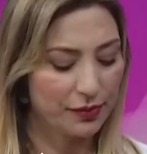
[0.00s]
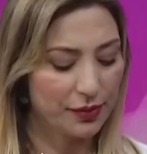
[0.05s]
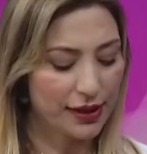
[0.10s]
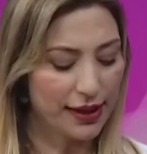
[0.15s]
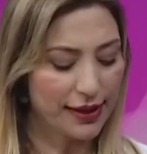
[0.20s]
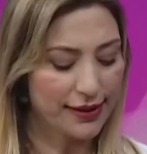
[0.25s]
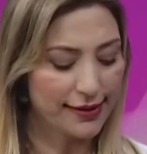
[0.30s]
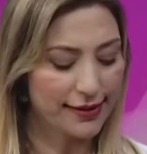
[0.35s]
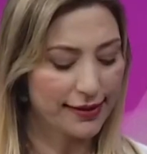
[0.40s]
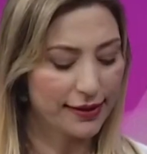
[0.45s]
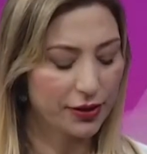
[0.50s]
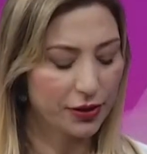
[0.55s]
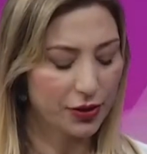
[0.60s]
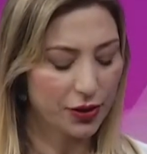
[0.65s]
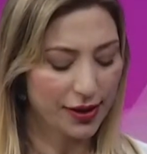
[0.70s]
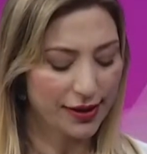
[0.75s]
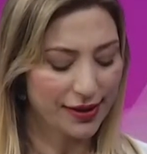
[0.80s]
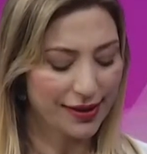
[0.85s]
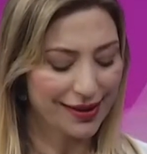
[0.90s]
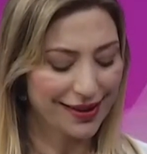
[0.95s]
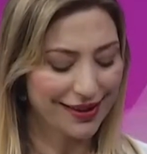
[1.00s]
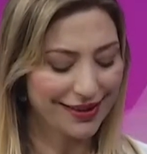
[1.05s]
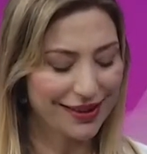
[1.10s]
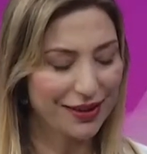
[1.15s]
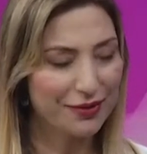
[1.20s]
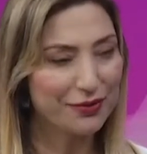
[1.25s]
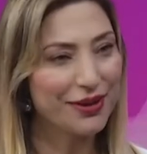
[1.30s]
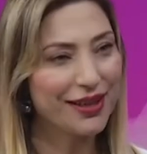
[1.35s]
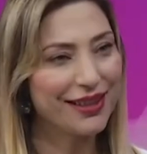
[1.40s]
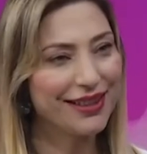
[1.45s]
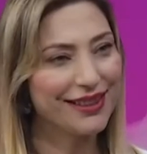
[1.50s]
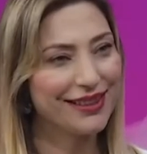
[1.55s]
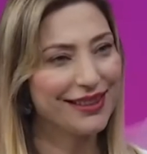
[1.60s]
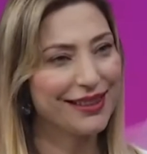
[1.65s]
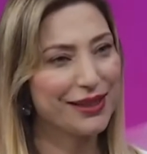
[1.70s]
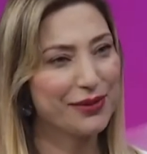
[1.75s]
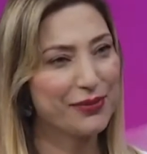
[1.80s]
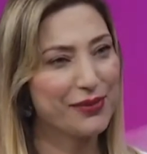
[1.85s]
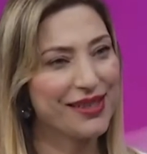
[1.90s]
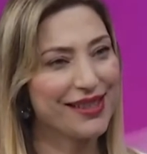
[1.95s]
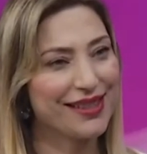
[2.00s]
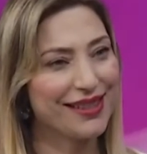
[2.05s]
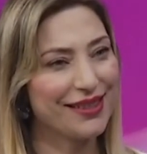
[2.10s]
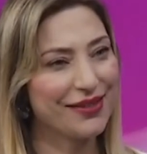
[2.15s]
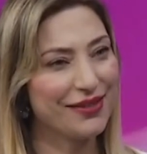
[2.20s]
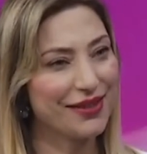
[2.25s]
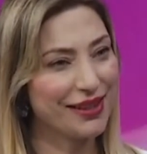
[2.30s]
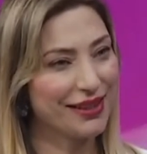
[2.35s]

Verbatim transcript: yansıtacağız zaten faaliyetlerimizi ve